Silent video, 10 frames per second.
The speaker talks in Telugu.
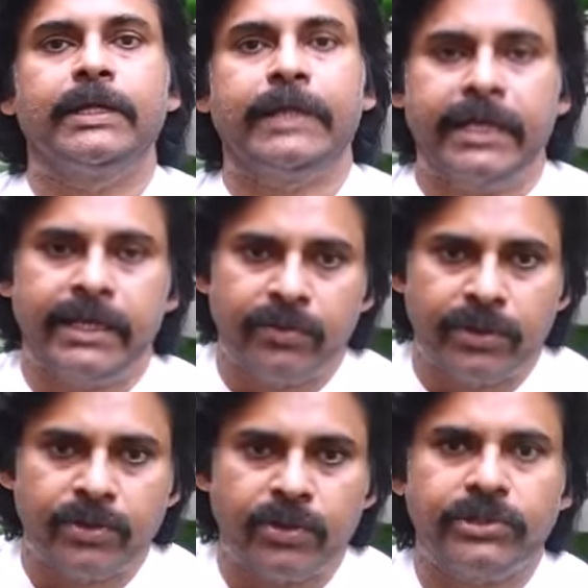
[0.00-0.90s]
ఈ నెల
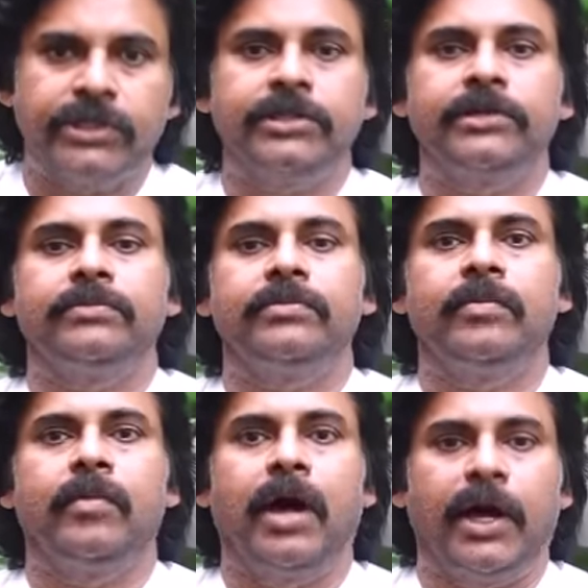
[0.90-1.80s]
ఇరవై రెండవ తేదీ
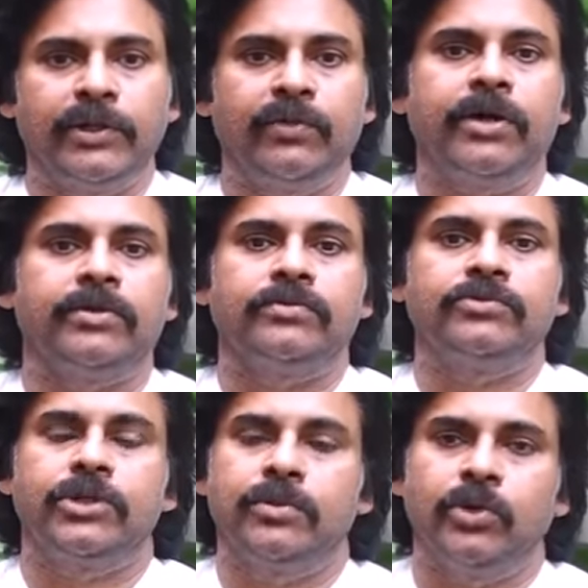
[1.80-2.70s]
ఆదివారం
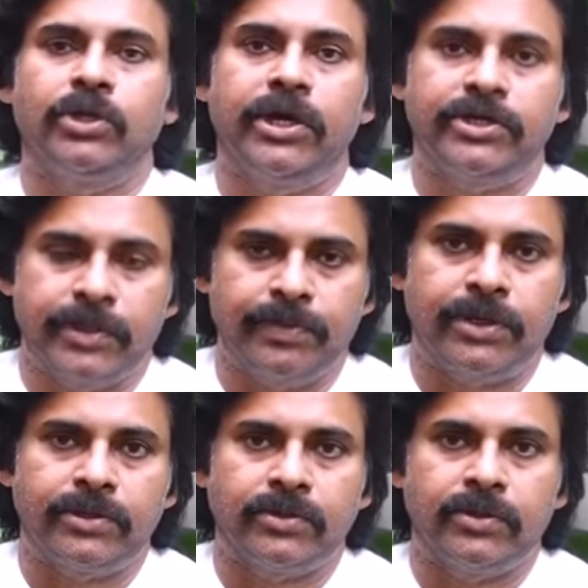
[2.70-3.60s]
శ్రీ మోదీ గారు
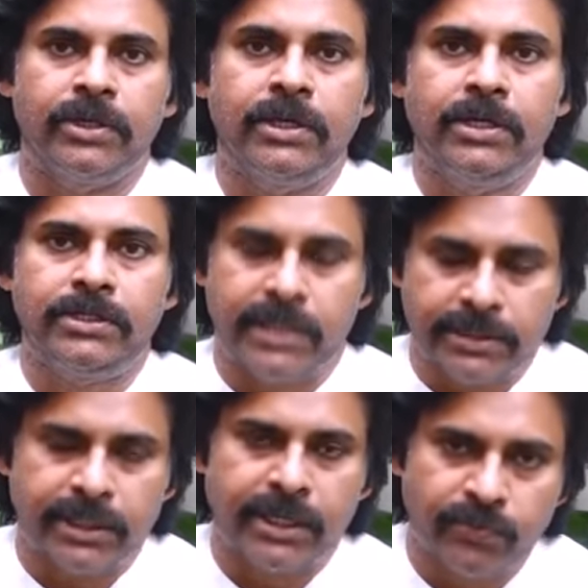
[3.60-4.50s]
చెప్పినట్టు
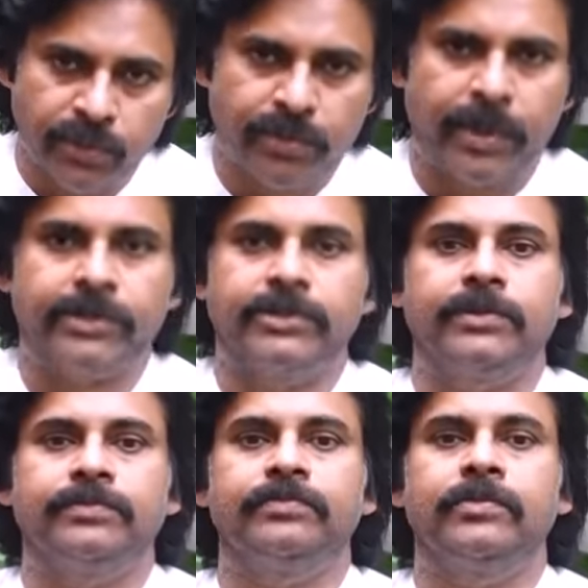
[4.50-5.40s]
జనతా కర్ఫ్యూని
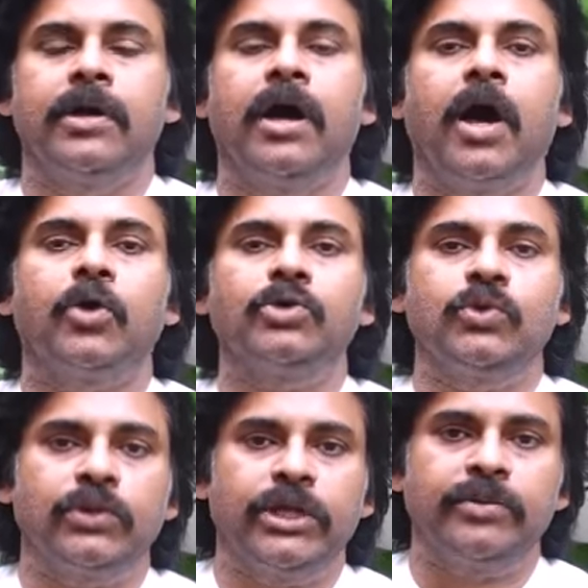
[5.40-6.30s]
పాటిద్దాం ఆ
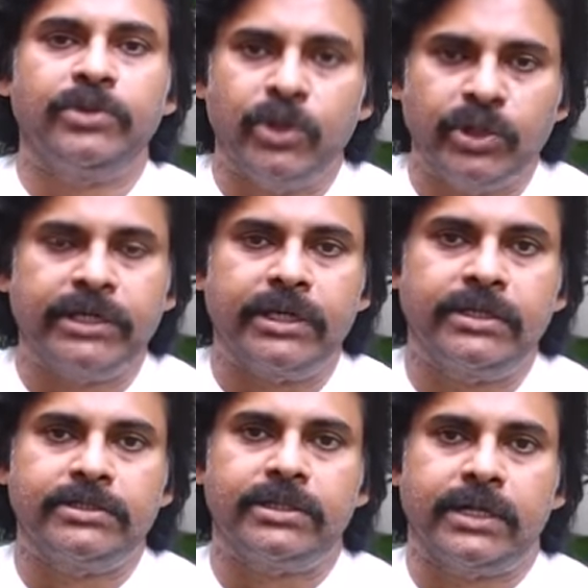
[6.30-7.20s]
రోజు ఉదయం ఏడు గంటల
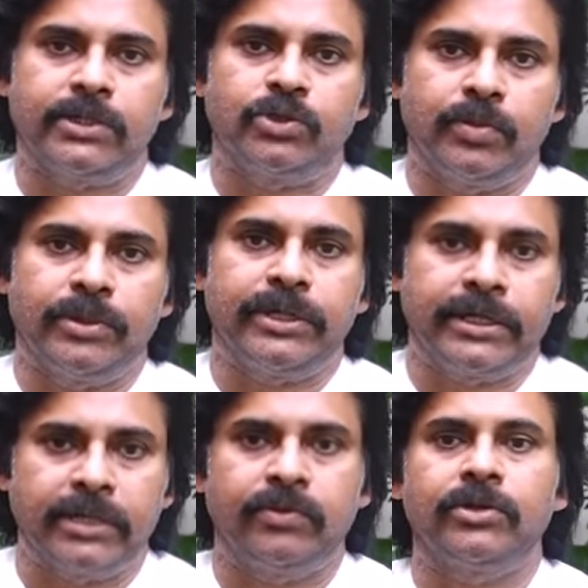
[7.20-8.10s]
నుంచి రాత్రి తొమ్మిది
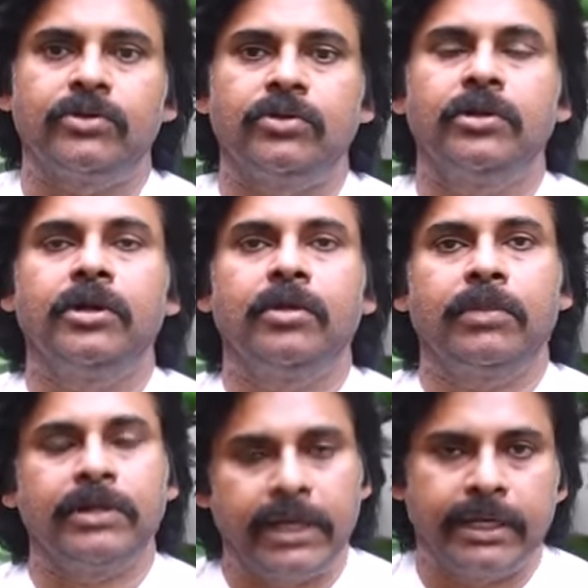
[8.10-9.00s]
గంటల వరకు
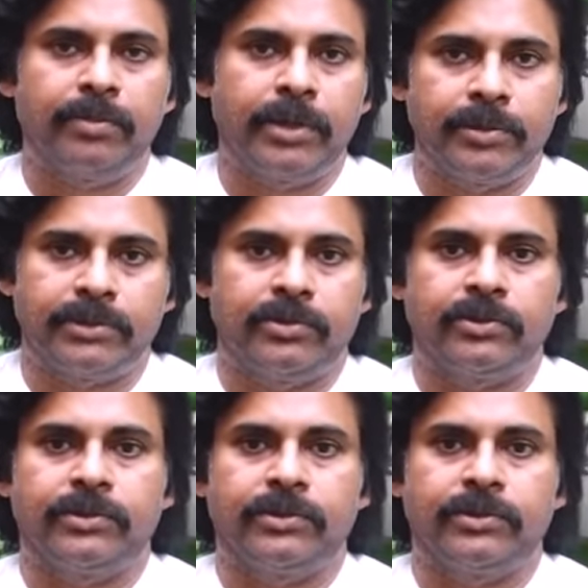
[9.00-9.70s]
మన ఇళ్లకే పరిమితం